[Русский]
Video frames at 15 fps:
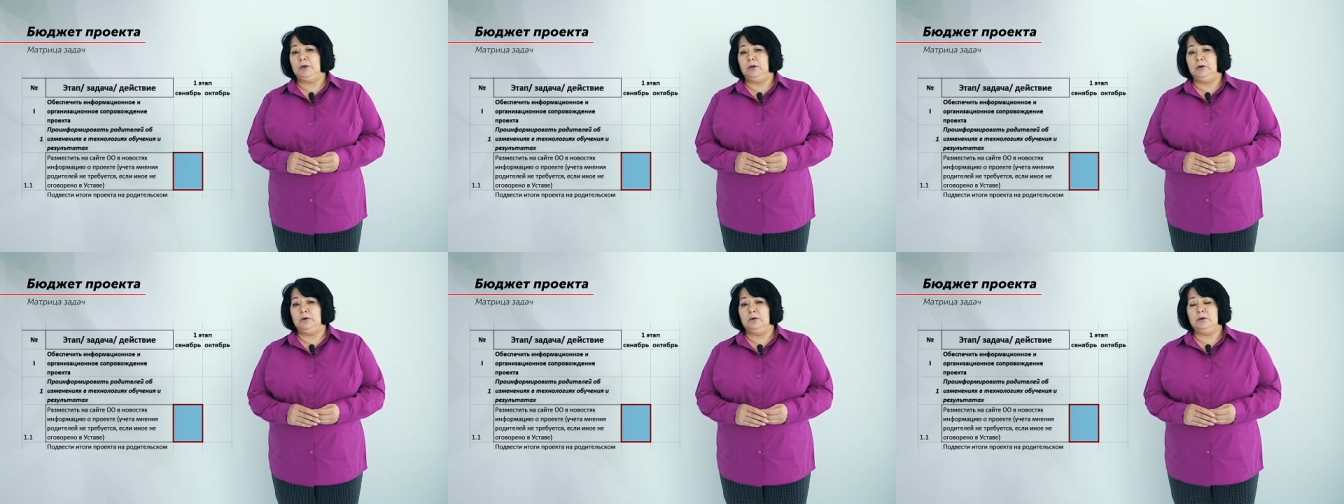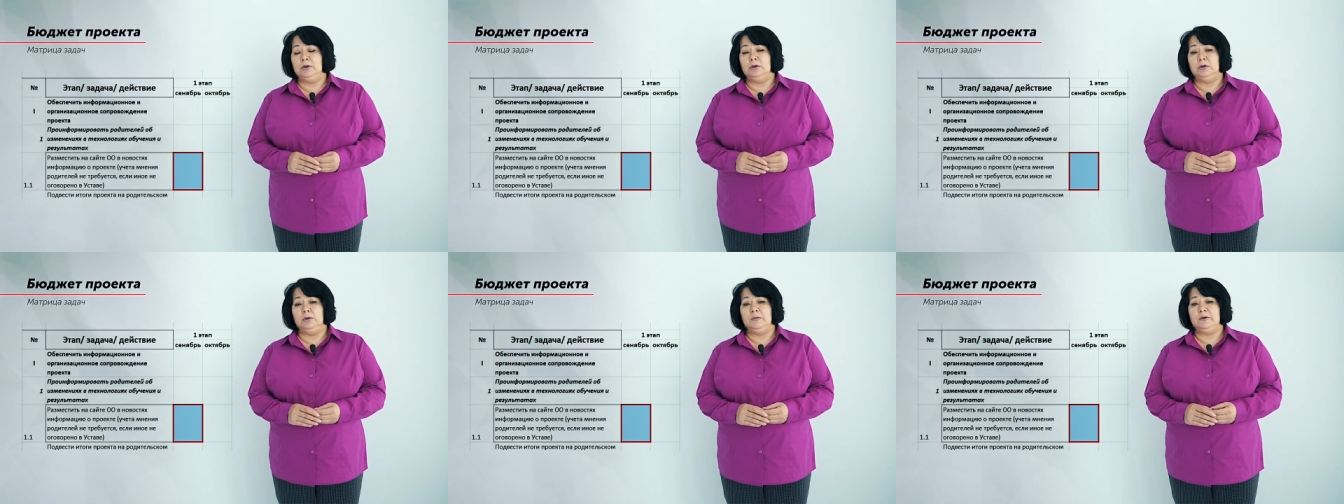на нее
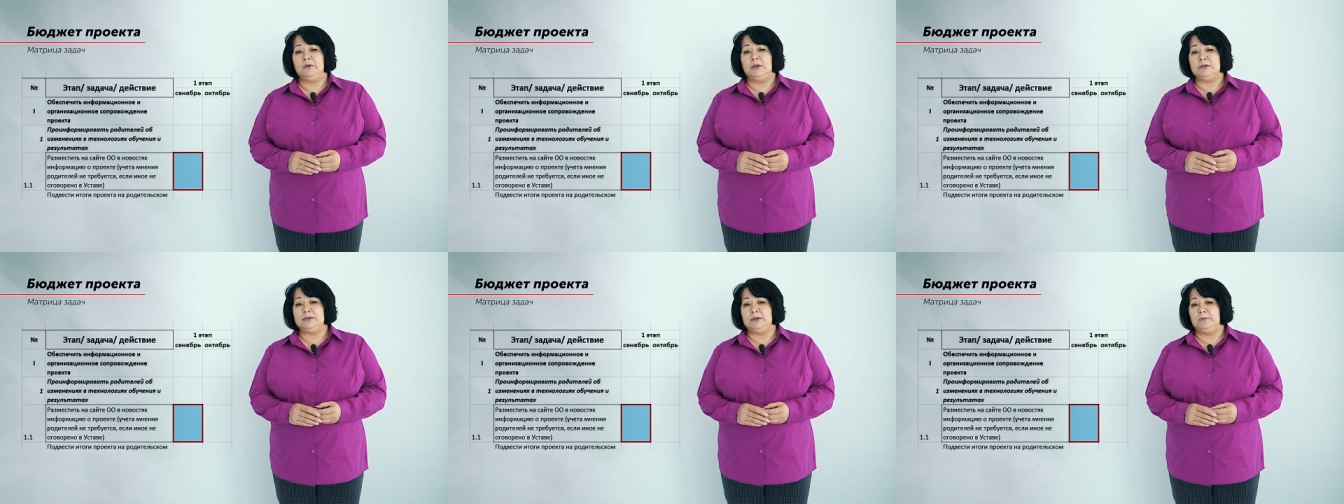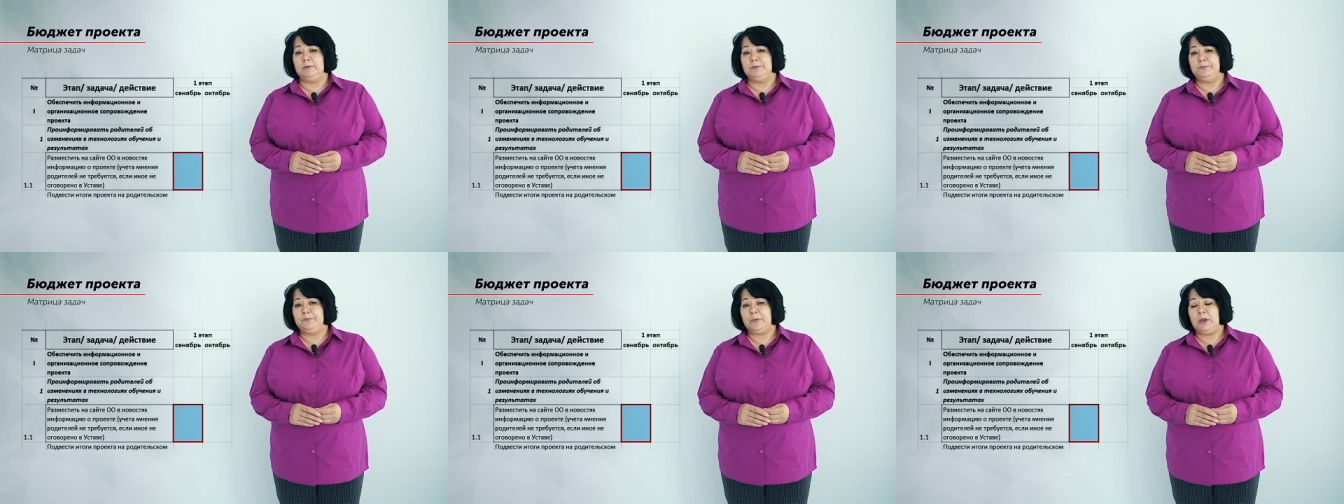иными
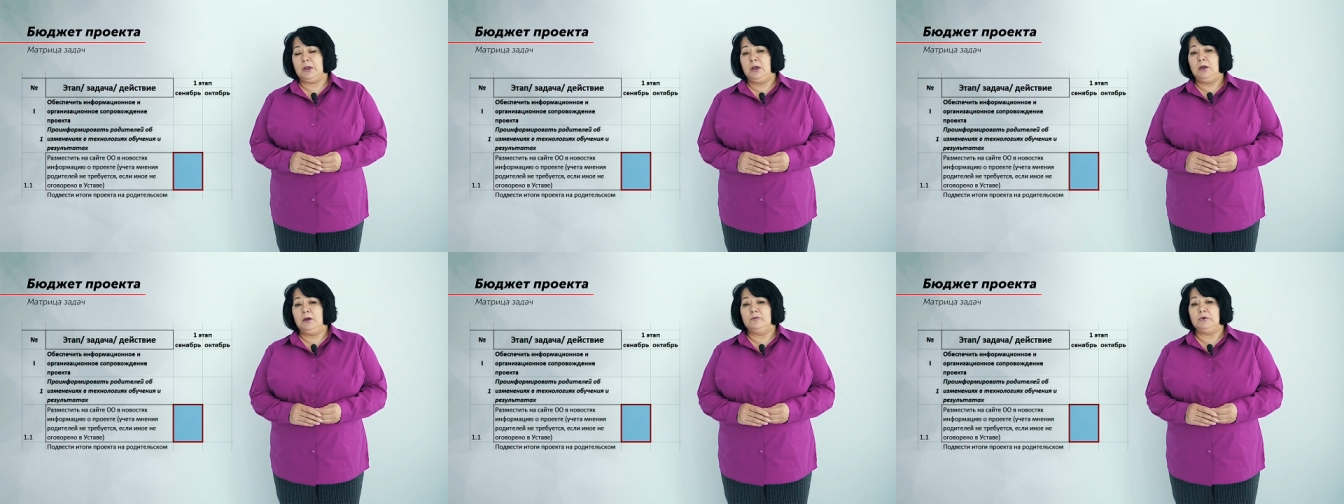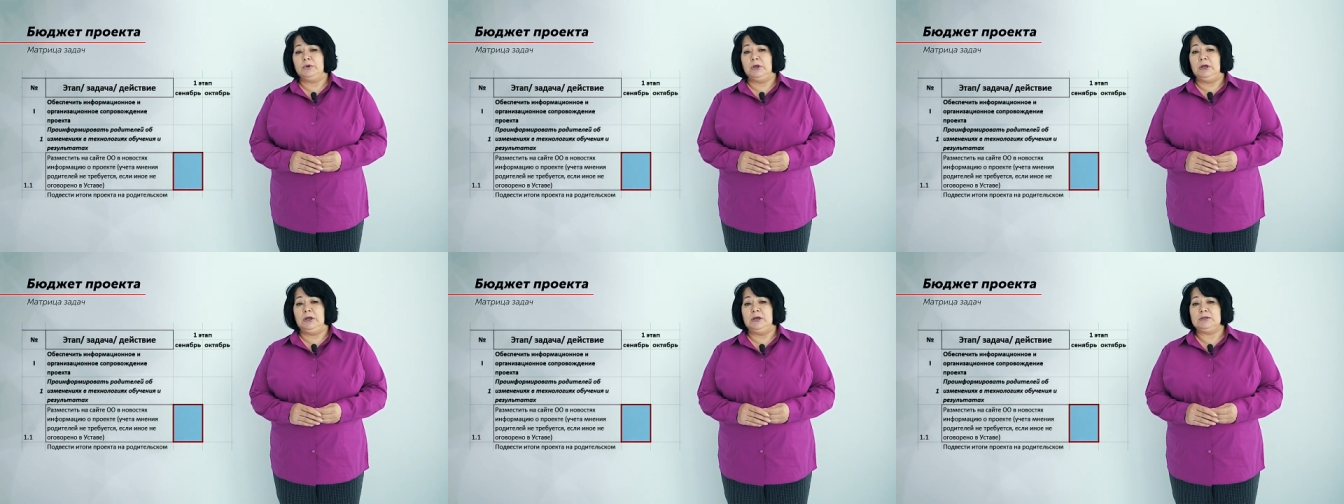глазами. Вот
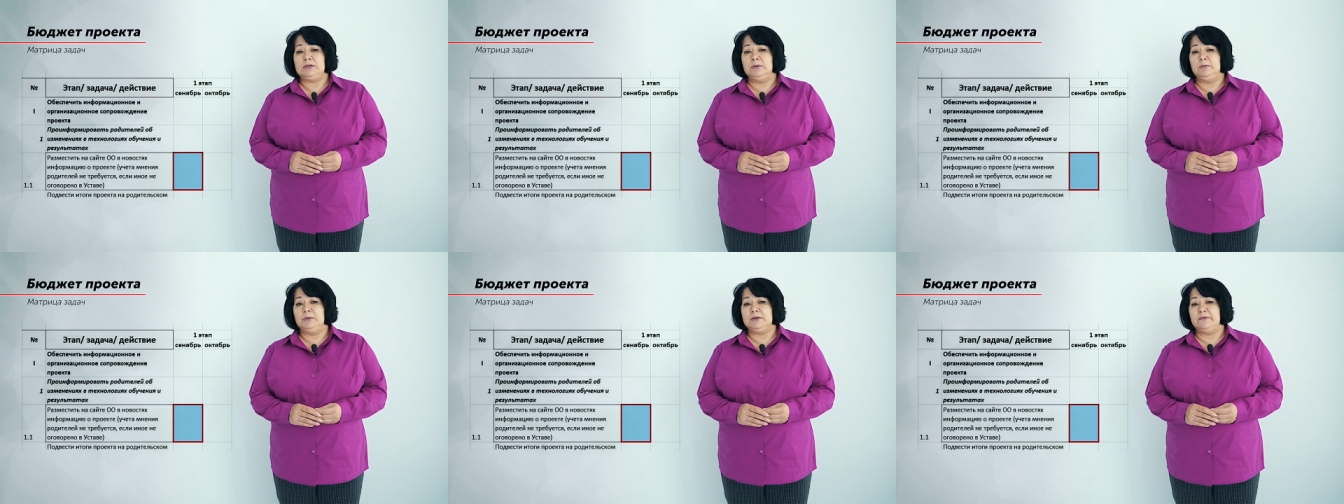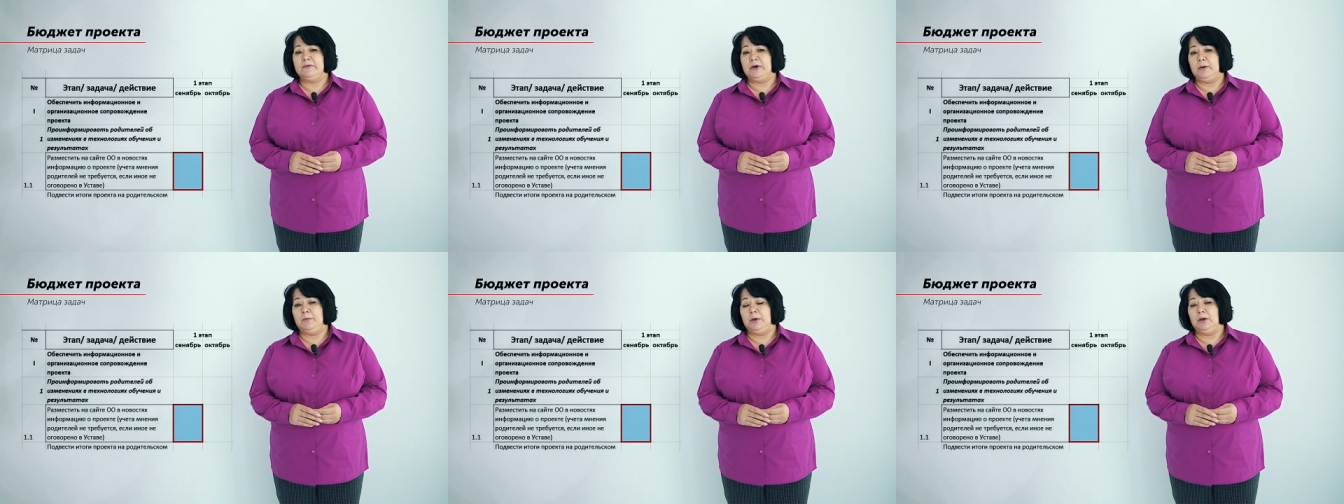если мы с
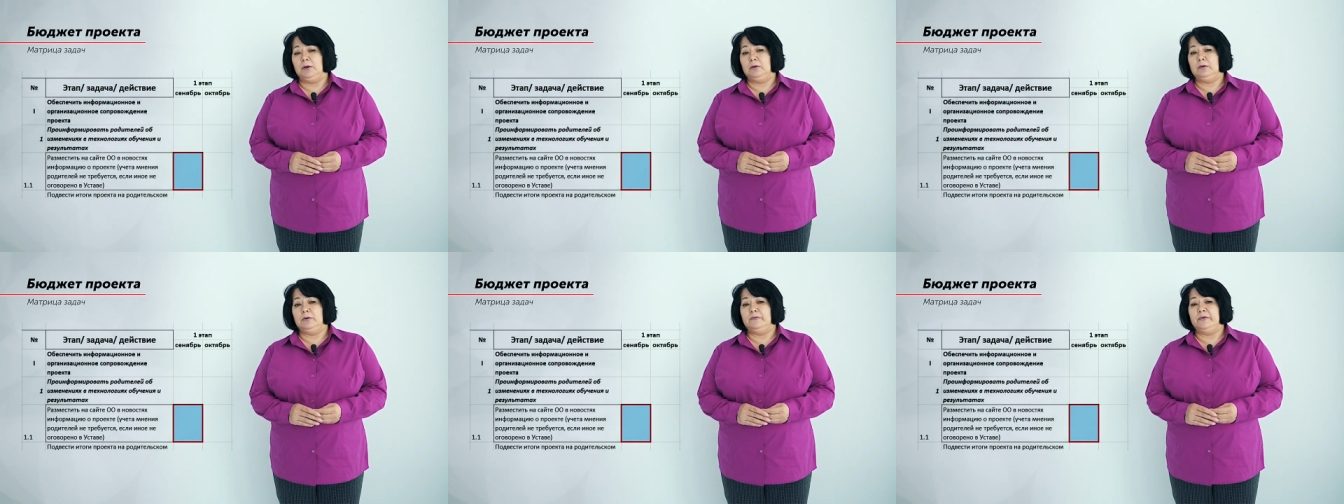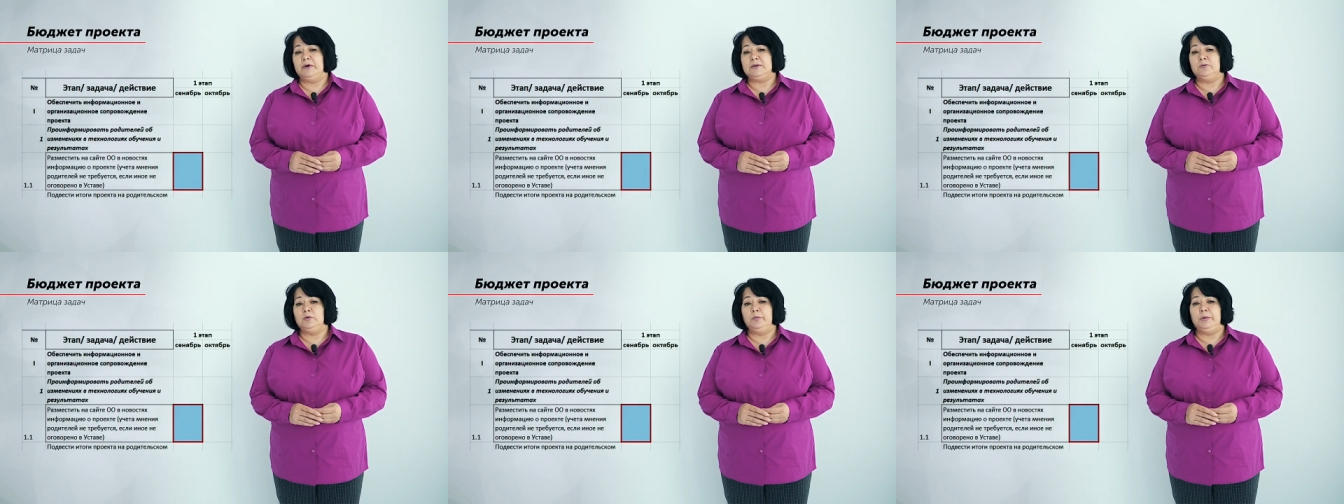вами
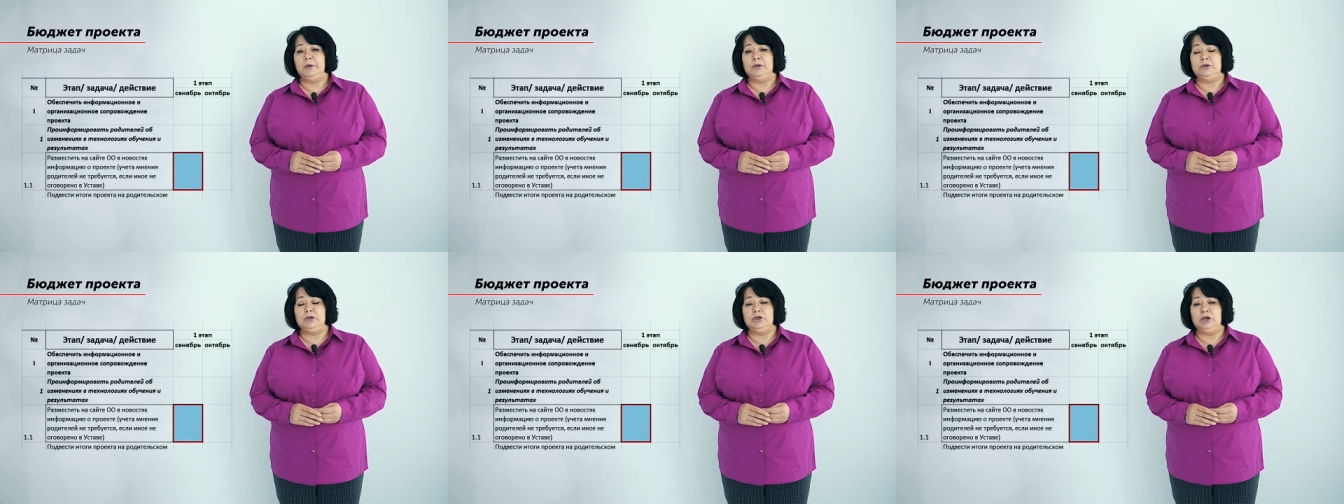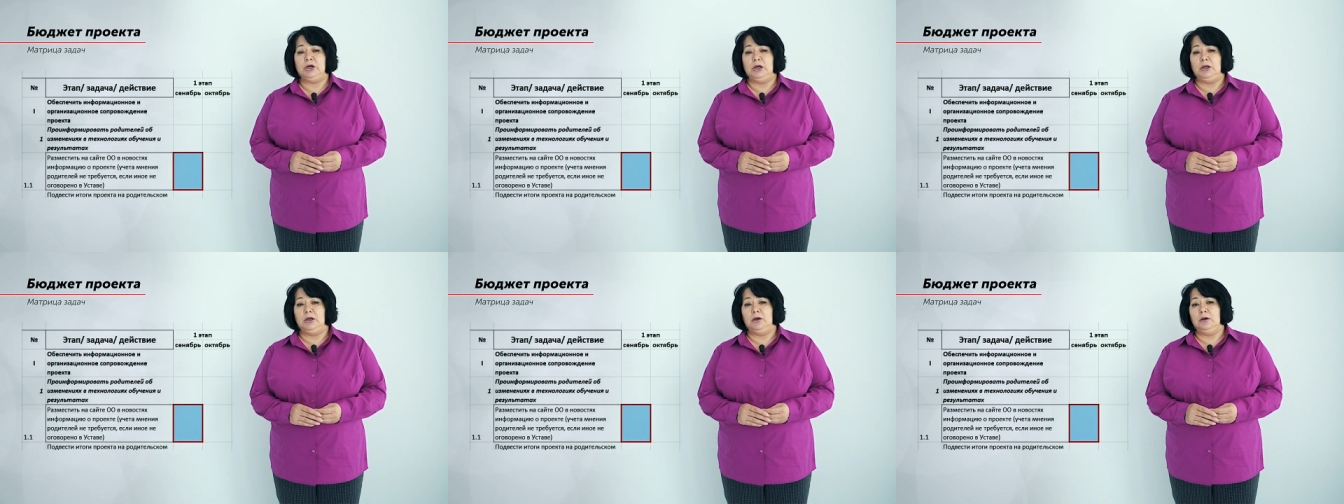возьмем
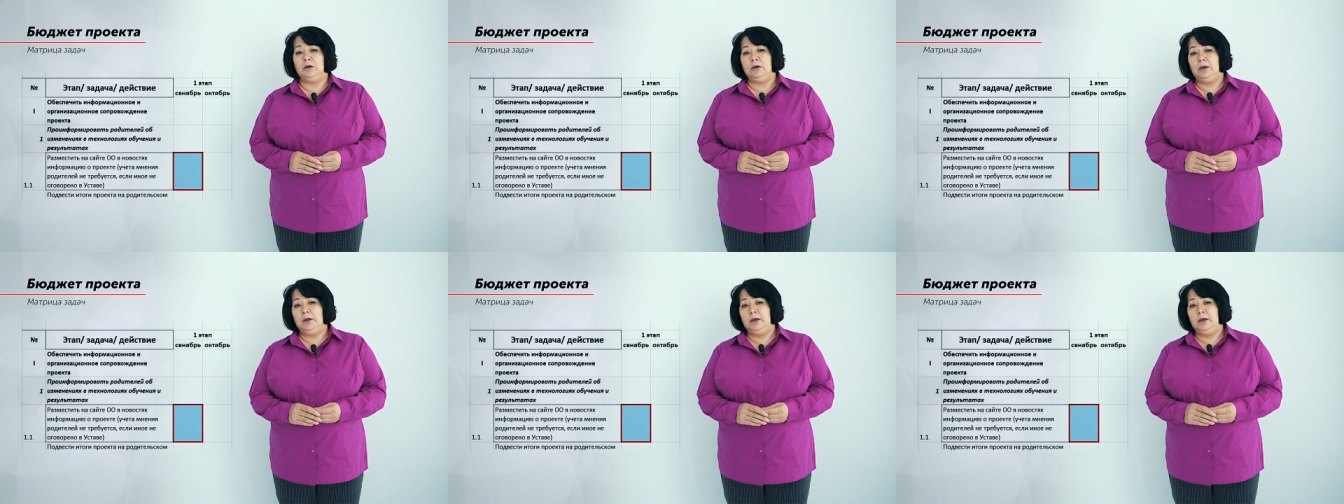пересечение –